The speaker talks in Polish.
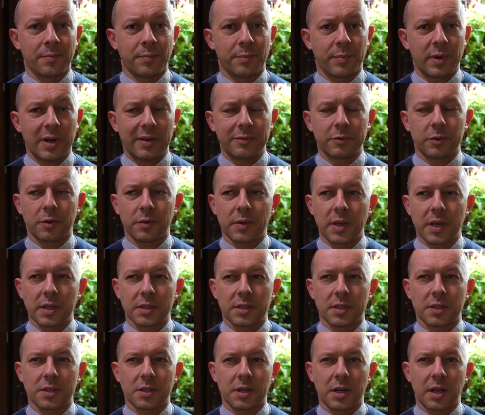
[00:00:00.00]
Prawdą
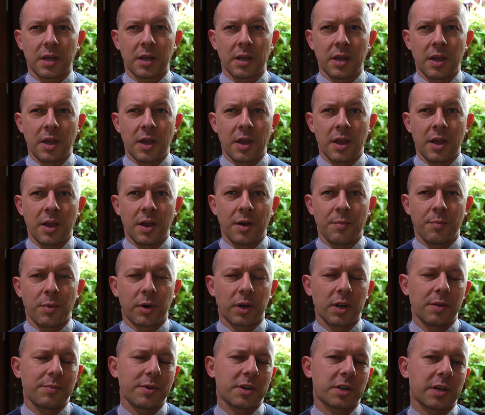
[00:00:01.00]
jest, że
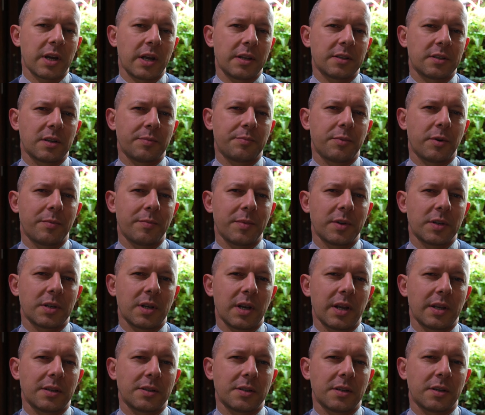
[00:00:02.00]
mogli mieszkańcy
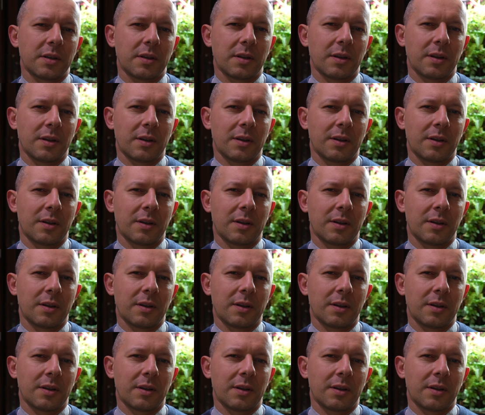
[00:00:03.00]
pomyśleć: